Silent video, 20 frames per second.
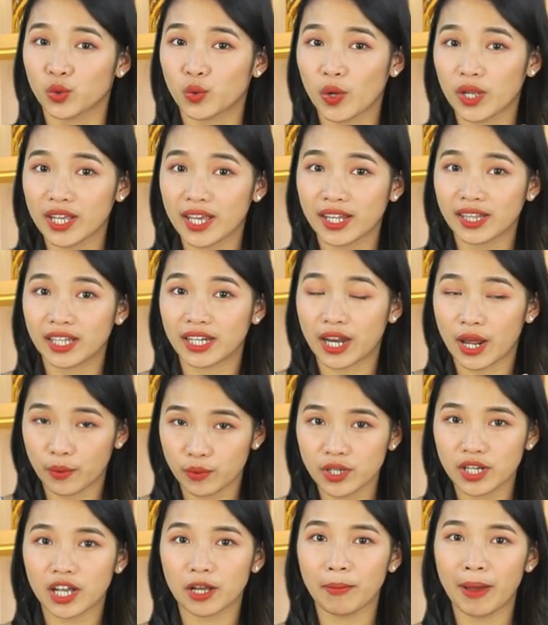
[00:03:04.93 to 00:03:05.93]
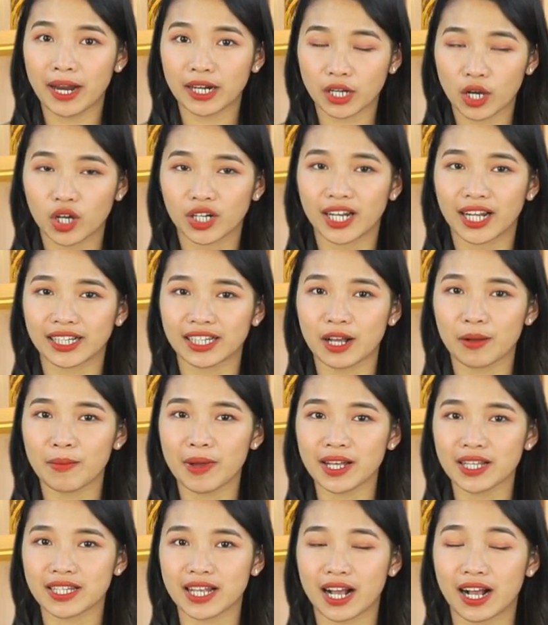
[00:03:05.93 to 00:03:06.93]
Tuy nhiên thì nếu như các bạn còn đang thắc
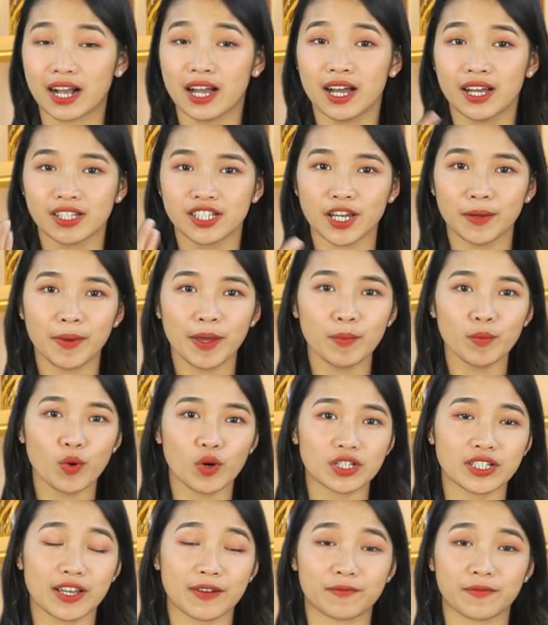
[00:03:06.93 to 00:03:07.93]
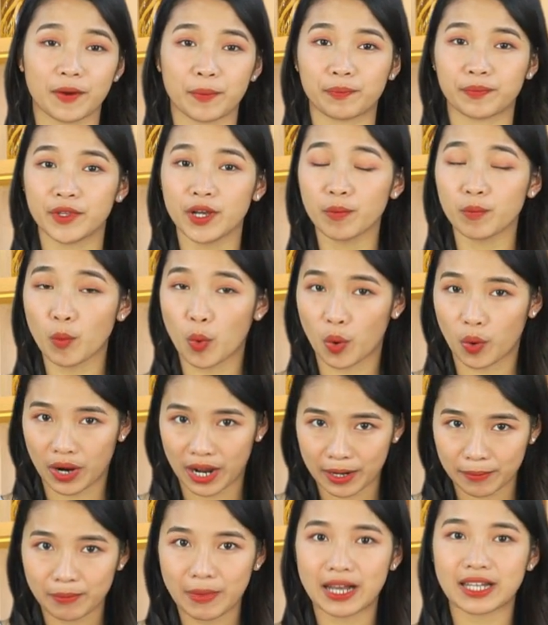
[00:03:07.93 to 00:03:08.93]
mắc rằng chưa biết mua sản phẩm nước bổ
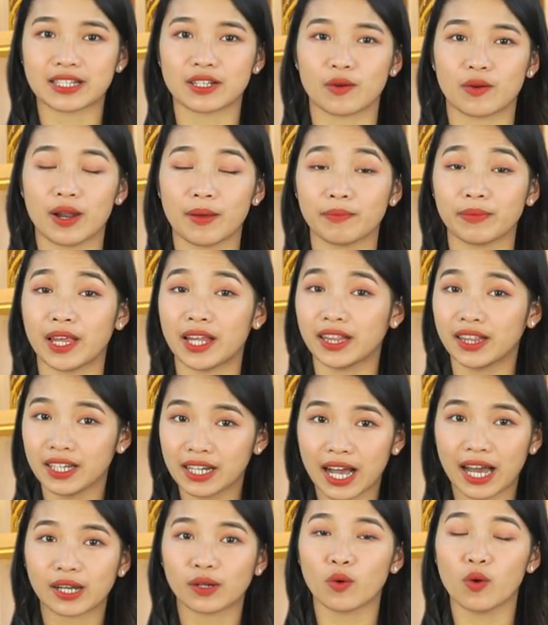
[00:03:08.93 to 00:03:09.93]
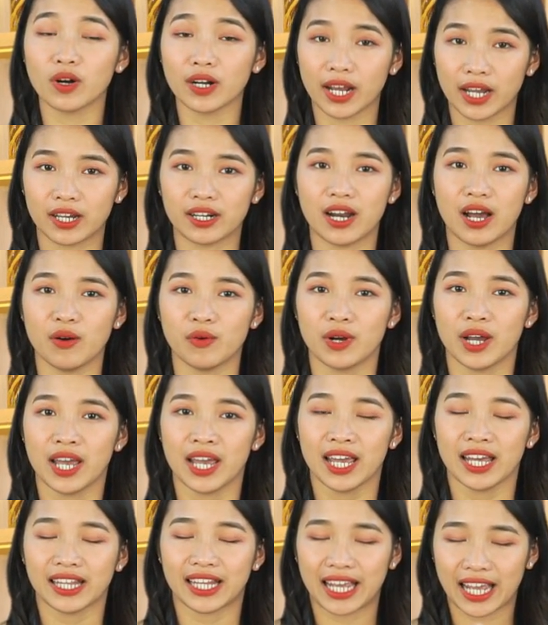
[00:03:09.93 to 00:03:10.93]
gan 365 đến từ Hàn Quốc này ở đâu
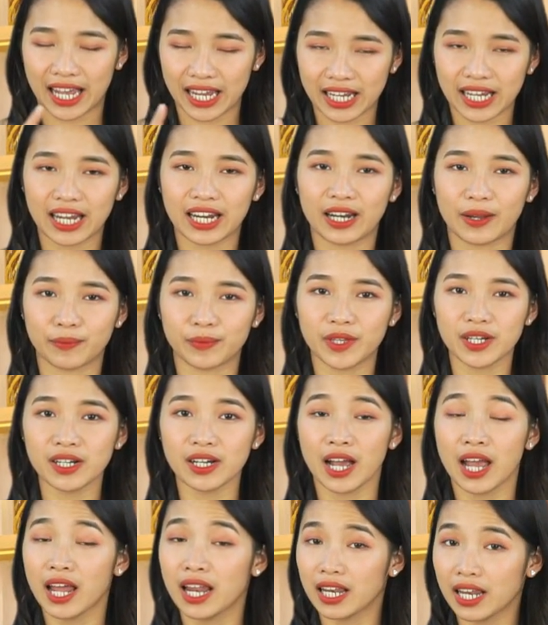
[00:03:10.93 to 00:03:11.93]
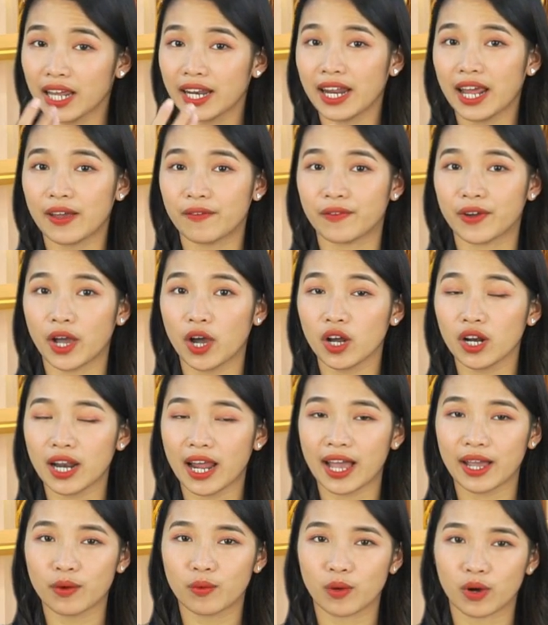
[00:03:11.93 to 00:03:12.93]
thì hãy ngay lập tức liên hệ với
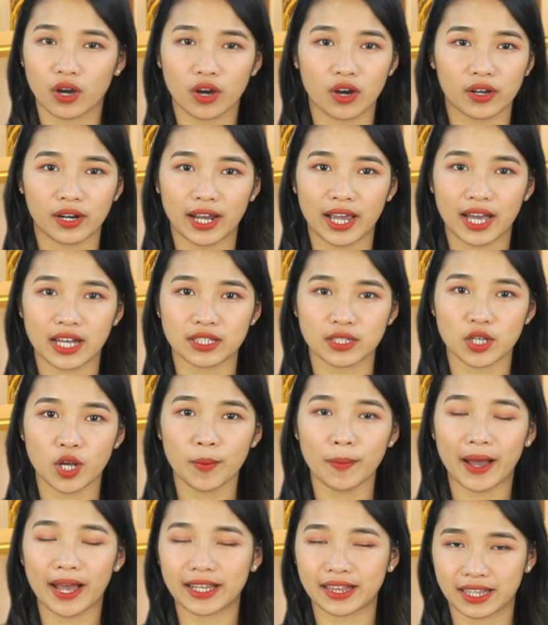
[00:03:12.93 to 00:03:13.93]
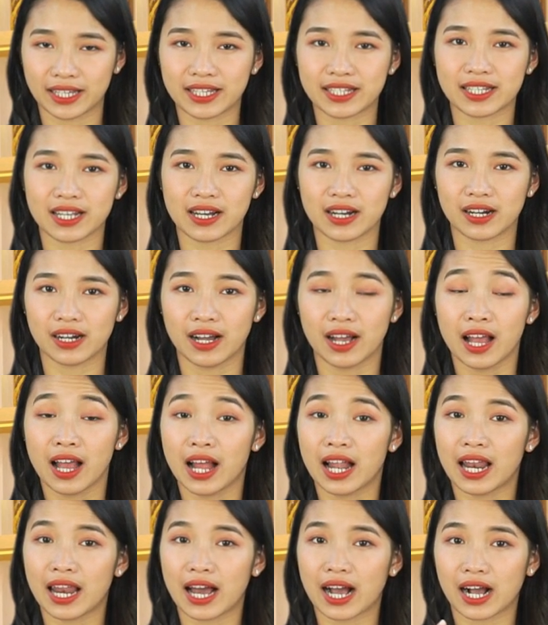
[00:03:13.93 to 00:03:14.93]
hotline của Korea Shop 24h
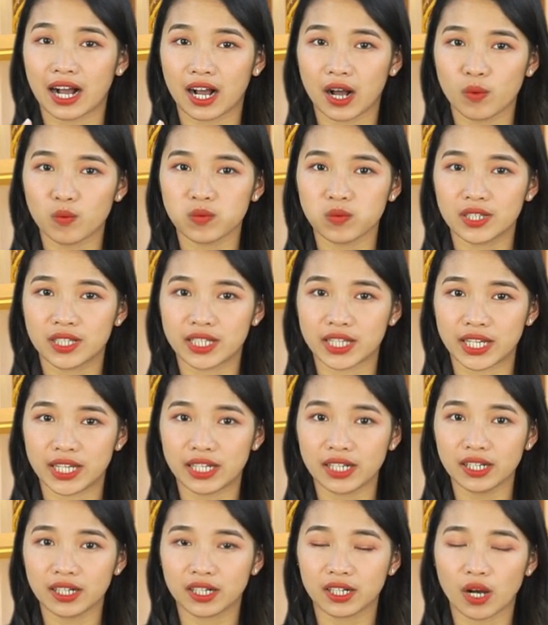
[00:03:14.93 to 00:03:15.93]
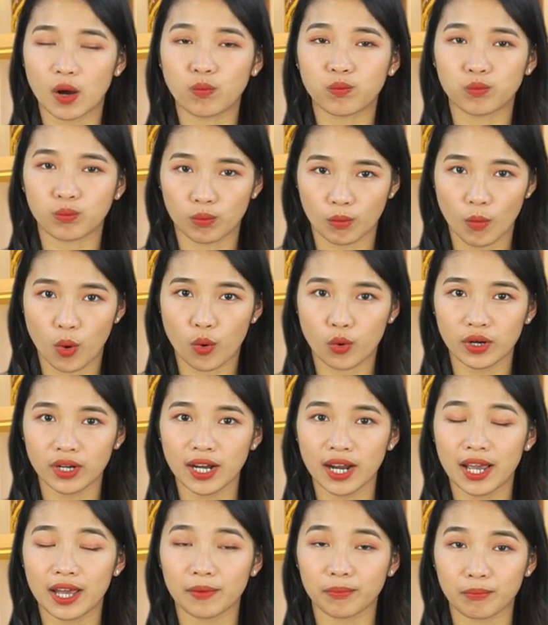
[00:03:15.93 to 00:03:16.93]
là 0904
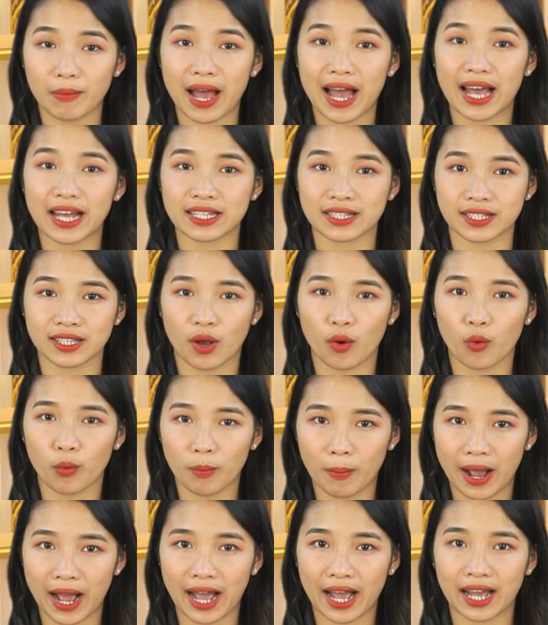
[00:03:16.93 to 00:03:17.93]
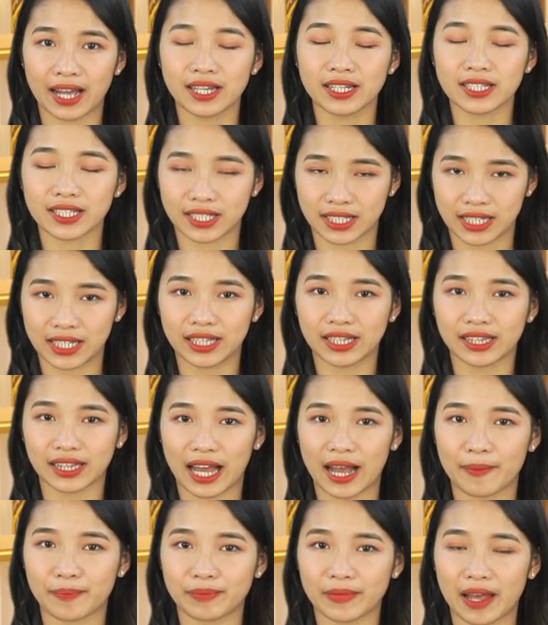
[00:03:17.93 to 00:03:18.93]
363
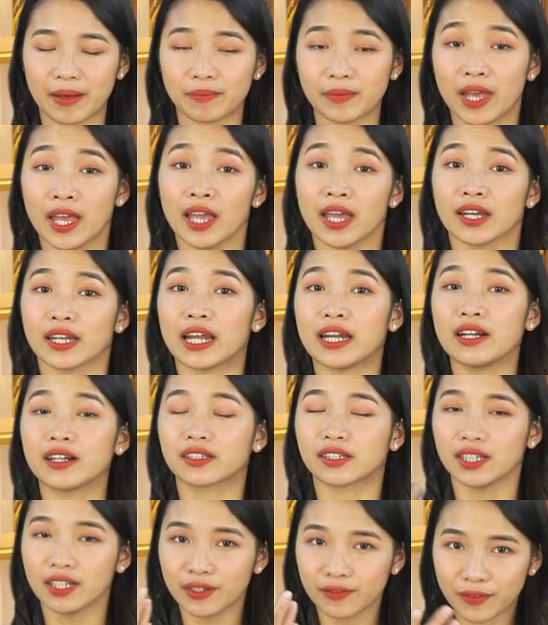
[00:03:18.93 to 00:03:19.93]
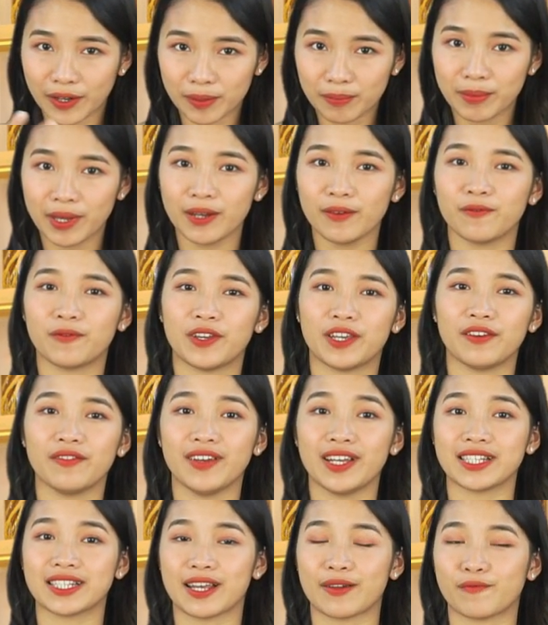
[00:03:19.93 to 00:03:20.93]
985 để được tư vấn miễn phí
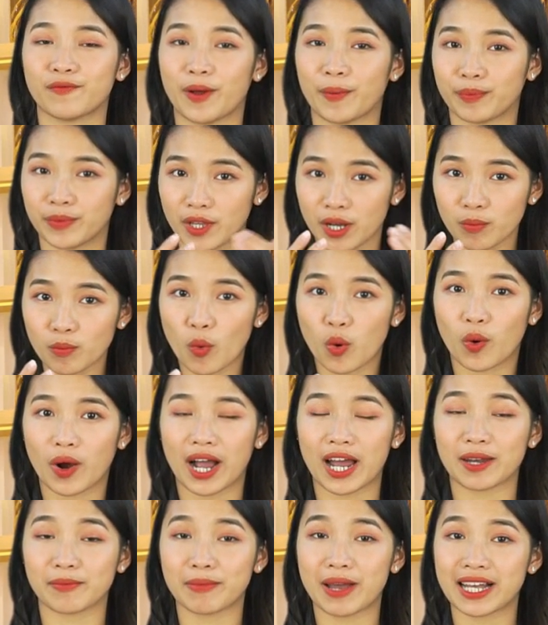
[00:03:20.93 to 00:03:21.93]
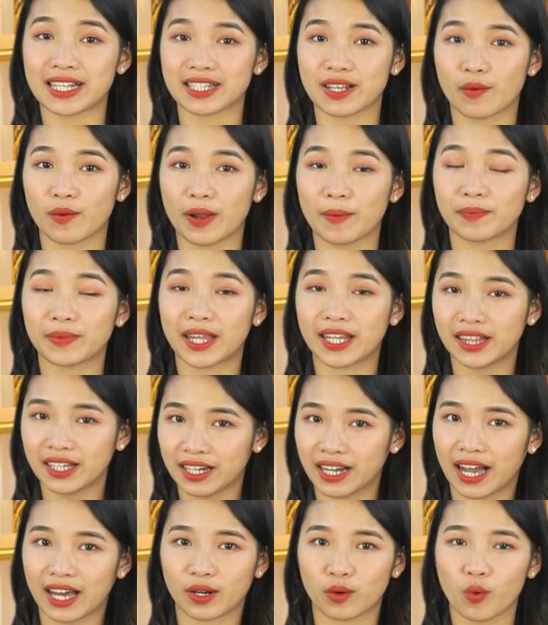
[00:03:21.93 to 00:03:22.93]
về sản phẩm nước bổ gan 365 đến
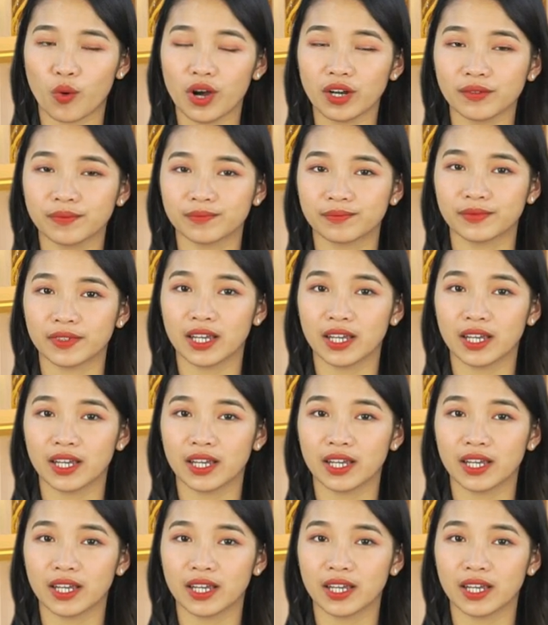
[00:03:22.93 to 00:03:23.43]
từ Hàn Quốc.